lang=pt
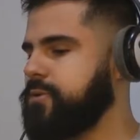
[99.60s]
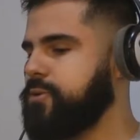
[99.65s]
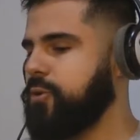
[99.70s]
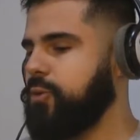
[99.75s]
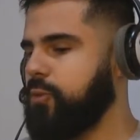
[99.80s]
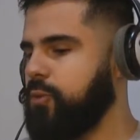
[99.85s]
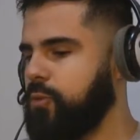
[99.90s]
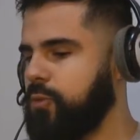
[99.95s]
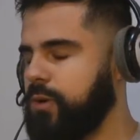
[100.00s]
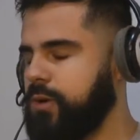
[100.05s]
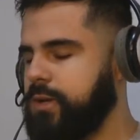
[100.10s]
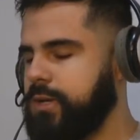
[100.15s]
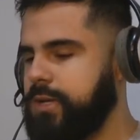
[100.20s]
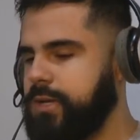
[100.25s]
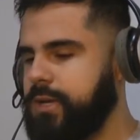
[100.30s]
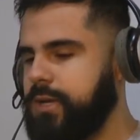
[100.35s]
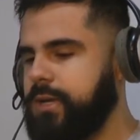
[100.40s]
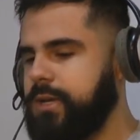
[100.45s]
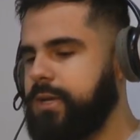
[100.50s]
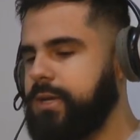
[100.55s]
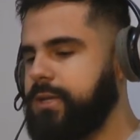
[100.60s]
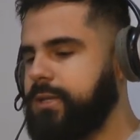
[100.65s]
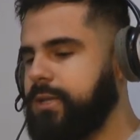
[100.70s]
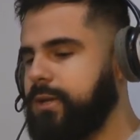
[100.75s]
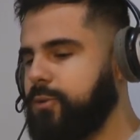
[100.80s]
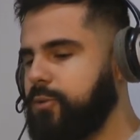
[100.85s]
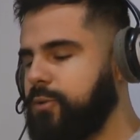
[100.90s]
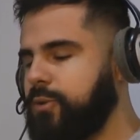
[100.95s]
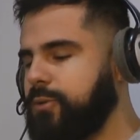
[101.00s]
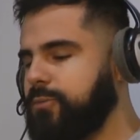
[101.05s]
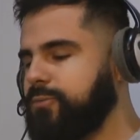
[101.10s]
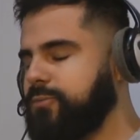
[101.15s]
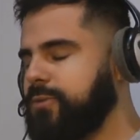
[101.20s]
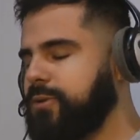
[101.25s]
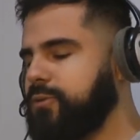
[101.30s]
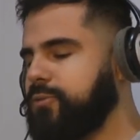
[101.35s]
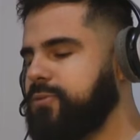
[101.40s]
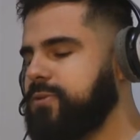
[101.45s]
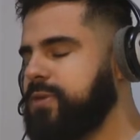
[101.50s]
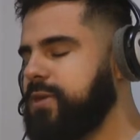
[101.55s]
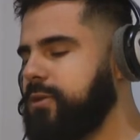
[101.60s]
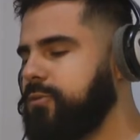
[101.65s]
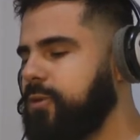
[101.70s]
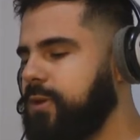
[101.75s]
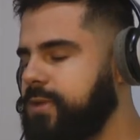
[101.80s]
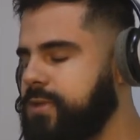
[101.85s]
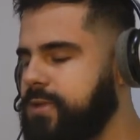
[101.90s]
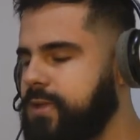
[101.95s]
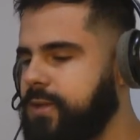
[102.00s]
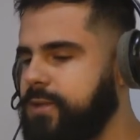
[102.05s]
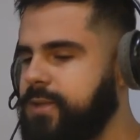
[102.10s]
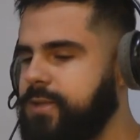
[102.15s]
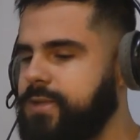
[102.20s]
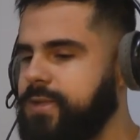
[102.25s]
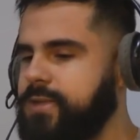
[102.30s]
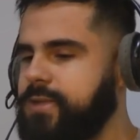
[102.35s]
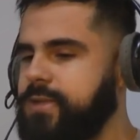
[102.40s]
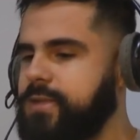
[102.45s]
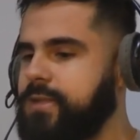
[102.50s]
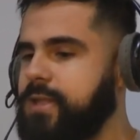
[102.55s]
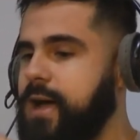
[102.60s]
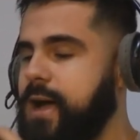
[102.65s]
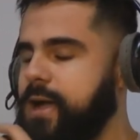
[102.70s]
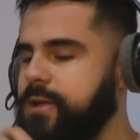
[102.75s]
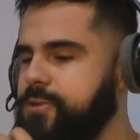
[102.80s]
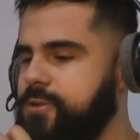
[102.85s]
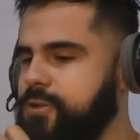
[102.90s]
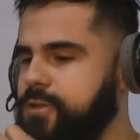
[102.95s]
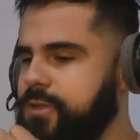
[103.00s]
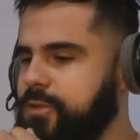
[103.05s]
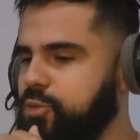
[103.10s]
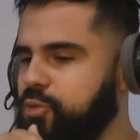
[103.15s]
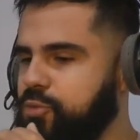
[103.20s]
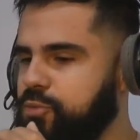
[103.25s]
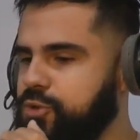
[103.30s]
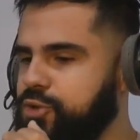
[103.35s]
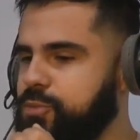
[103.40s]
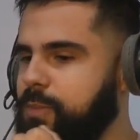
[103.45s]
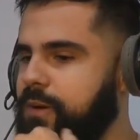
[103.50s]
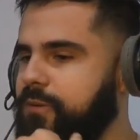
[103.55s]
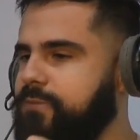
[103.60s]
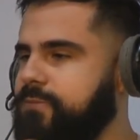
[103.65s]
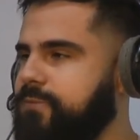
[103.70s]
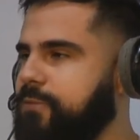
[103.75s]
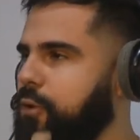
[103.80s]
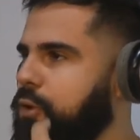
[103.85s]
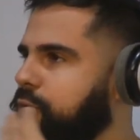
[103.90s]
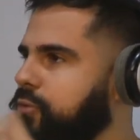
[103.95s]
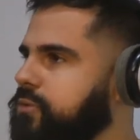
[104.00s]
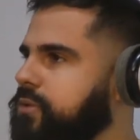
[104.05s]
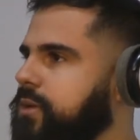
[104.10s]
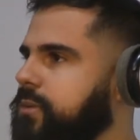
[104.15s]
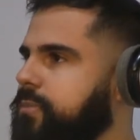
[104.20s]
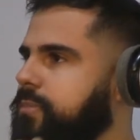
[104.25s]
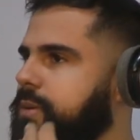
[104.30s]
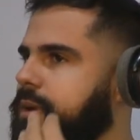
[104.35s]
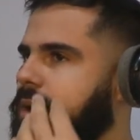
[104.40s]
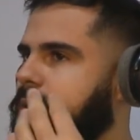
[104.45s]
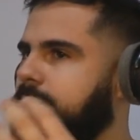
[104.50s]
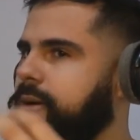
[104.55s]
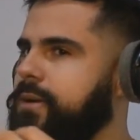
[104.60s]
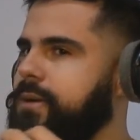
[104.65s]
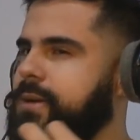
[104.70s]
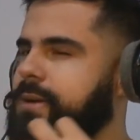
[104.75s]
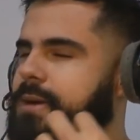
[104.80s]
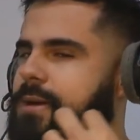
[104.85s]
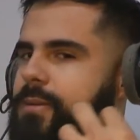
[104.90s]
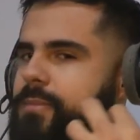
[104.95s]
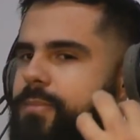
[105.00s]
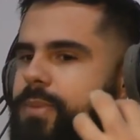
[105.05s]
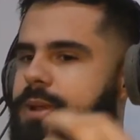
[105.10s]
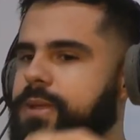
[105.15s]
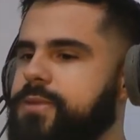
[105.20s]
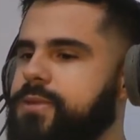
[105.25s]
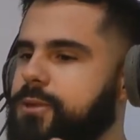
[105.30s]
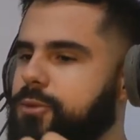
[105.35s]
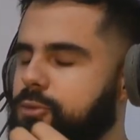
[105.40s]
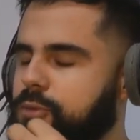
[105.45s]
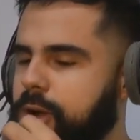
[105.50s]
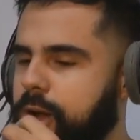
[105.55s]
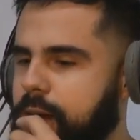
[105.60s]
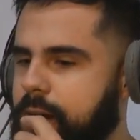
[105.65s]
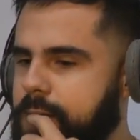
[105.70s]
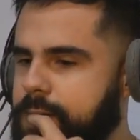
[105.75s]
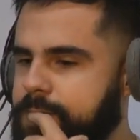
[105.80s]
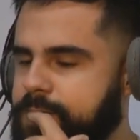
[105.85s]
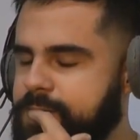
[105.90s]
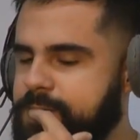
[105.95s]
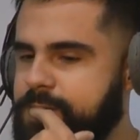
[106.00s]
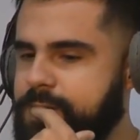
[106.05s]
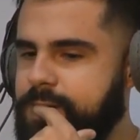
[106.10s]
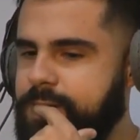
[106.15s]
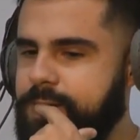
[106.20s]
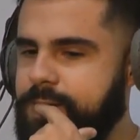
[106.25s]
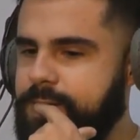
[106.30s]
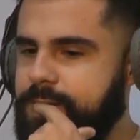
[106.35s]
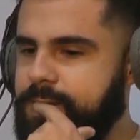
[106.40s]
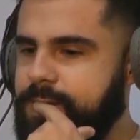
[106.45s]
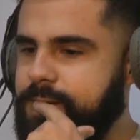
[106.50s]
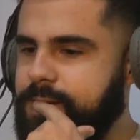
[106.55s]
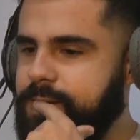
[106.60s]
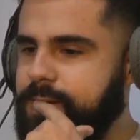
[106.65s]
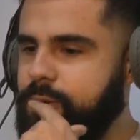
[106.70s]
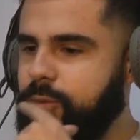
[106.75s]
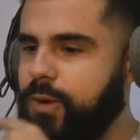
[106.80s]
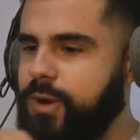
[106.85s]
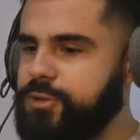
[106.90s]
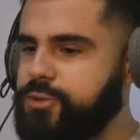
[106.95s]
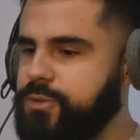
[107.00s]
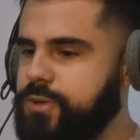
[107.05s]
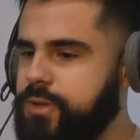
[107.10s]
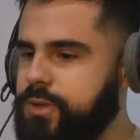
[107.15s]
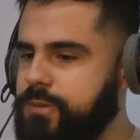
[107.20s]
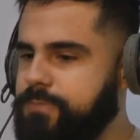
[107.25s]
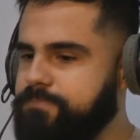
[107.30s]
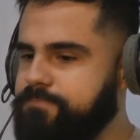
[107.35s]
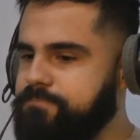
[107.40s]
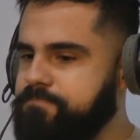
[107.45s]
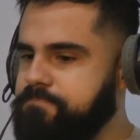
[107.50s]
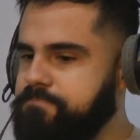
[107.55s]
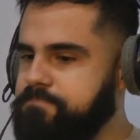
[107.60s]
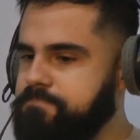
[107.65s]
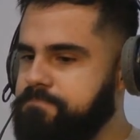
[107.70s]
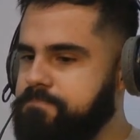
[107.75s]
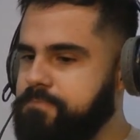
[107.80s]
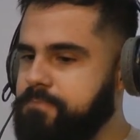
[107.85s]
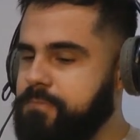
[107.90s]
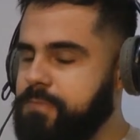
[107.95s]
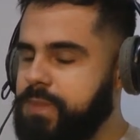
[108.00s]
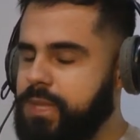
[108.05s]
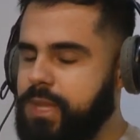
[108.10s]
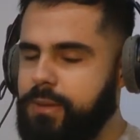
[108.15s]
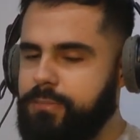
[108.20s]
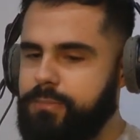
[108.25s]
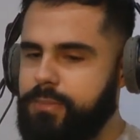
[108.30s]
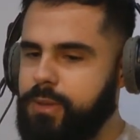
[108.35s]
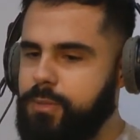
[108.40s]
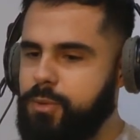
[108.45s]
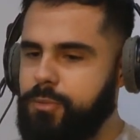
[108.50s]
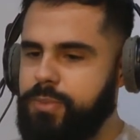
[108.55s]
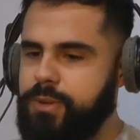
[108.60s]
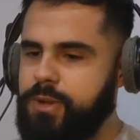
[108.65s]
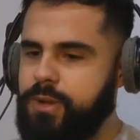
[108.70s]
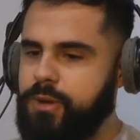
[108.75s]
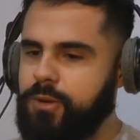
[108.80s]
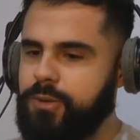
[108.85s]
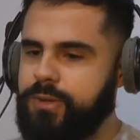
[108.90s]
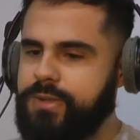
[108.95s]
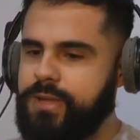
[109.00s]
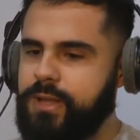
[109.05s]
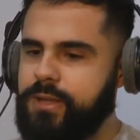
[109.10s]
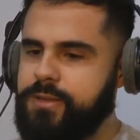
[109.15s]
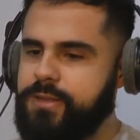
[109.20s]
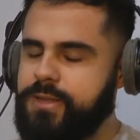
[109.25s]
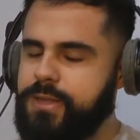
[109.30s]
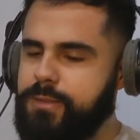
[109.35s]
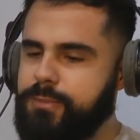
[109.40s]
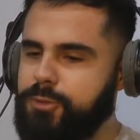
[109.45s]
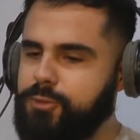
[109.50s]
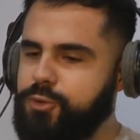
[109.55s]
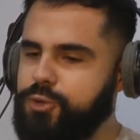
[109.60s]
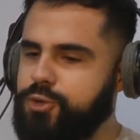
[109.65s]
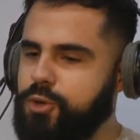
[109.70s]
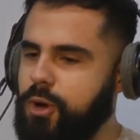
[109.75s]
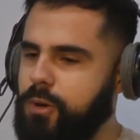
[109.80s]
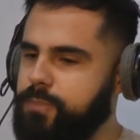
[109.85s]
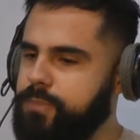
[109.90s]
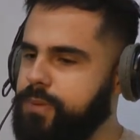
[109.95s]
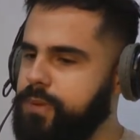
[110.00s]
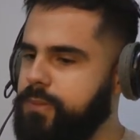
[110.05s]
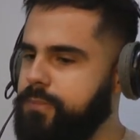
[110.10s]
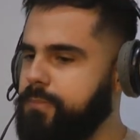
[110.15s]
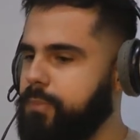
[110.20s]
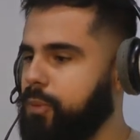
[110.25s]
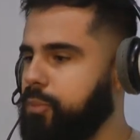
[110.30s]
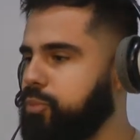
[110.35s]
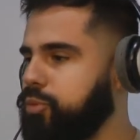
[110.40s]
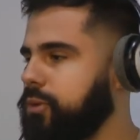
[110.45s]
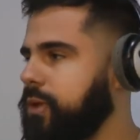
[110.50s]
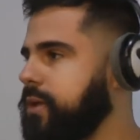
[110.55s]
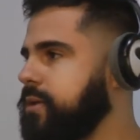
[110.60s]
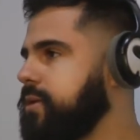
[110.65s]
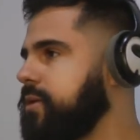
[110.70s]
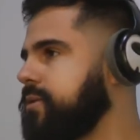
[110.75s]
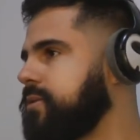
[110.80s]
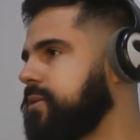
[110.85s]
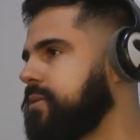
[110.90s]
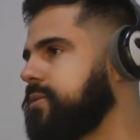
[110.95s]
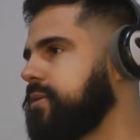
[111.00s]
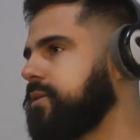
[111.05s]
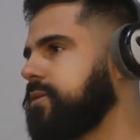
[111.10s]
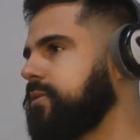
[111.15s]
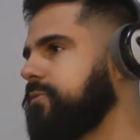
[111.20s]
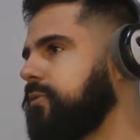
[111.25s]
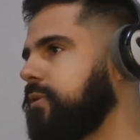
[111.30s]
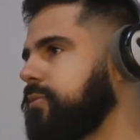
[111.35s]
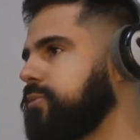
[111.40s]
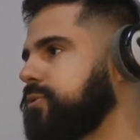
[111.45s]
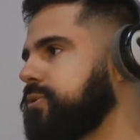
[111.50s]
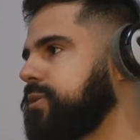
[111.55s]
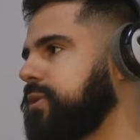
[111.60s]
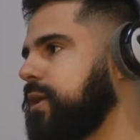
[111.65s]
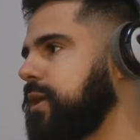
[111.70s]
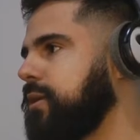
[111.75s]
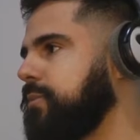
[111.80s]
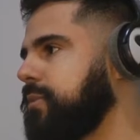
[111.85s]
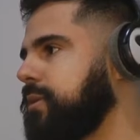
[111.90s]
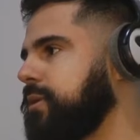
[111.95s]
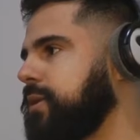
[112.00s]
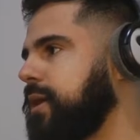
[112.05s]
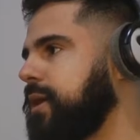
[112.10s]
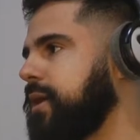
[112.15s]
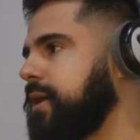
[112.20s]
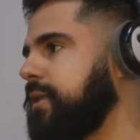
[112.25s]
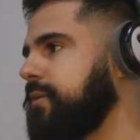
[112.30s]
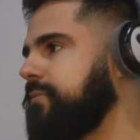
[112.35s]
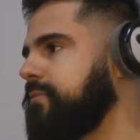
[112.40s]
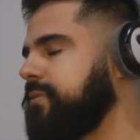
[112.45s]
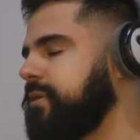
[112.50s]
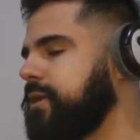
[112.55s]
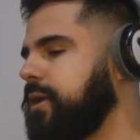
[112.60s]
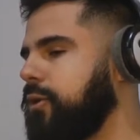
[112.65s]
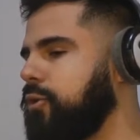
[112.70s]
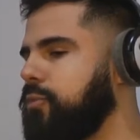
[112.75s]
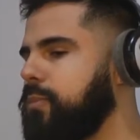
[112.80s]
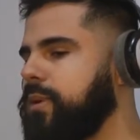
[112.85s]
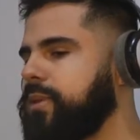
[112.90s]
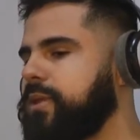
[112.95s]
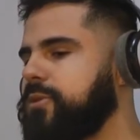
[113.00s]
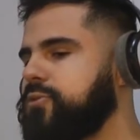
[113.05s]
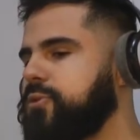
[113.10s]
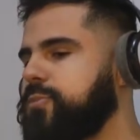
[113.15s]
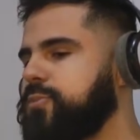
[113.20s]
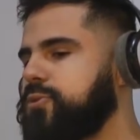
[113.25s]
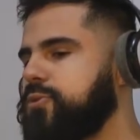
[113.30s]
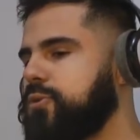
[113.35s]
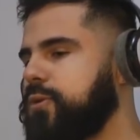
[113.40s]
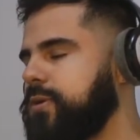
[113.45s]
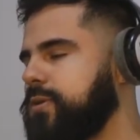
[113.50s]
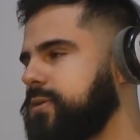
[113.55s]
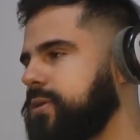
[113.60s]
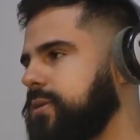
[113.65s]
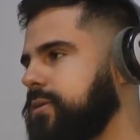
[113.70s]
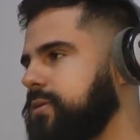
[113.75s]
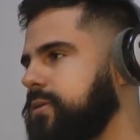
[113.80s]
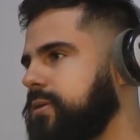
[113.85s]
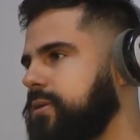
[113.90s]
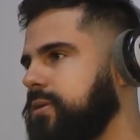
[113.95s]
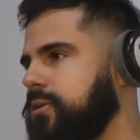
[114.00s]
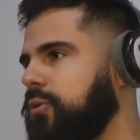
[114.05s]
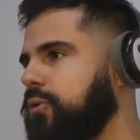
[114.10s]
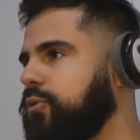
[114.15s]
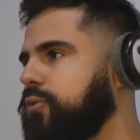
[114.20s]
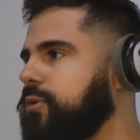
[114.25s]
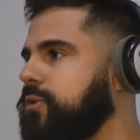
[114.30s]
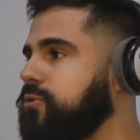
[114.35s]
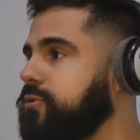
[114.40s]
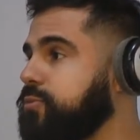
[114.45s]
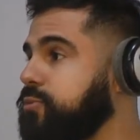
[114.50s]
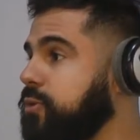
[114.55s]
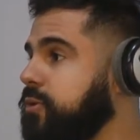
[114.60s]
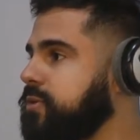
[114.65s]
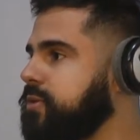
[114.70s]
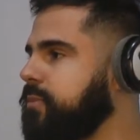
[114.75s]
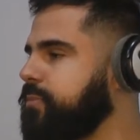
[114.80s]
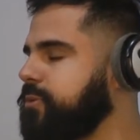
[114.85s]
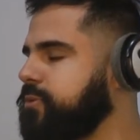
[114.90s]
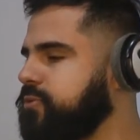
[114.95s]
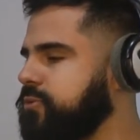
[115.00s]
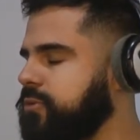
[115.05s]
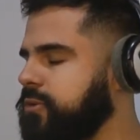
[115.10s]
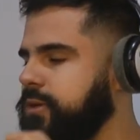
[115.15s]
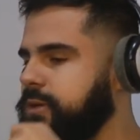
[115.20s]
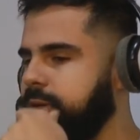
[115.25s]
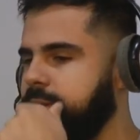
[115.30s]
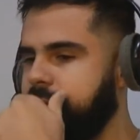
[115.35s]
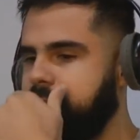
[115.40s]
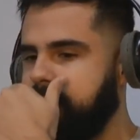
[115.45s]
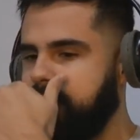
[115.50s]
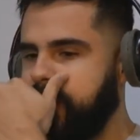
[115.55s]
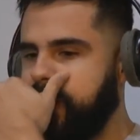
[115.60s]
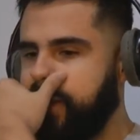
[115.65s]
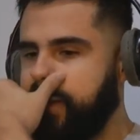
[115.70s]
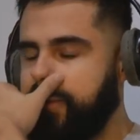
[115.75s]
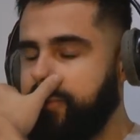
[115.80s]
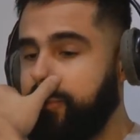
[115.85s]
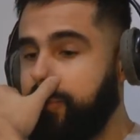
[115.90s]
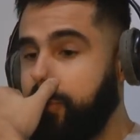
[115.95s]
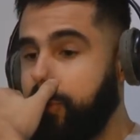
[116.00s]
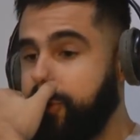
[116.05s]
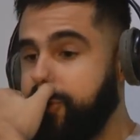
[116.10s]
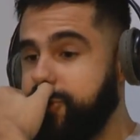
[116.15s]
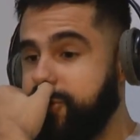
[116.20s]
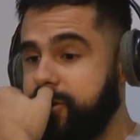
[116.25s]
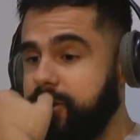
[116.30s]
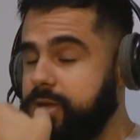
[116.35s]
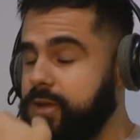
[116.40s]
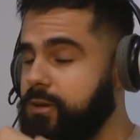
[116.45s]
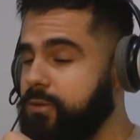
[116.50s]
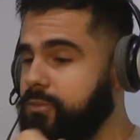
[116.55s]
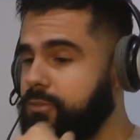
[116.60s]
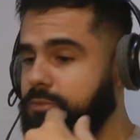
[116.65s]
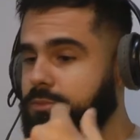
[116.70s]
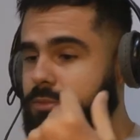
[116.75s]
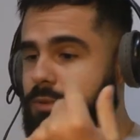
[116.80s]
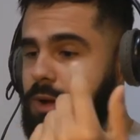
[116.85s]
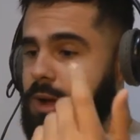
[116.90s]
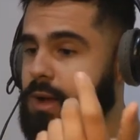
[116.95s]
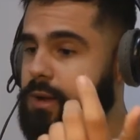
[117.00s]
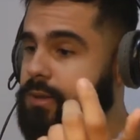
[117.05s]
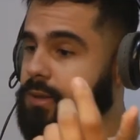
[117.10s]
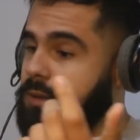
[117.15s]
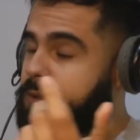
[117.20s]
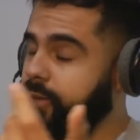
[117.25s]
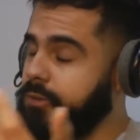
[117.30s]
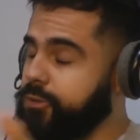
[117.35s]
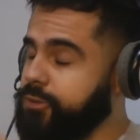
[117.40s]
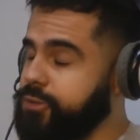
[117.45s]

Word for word: de rua. Então eu não, eu não sinto essa necessidade do, de uma volta para esse lugar. É, eu acho que, na, na, minha opinião, a sala de cinema no shopping populariza de certa forma o cinema, né? ele vira uma das opções entre outras opções que a pessoa é, pode ir. É um lugar que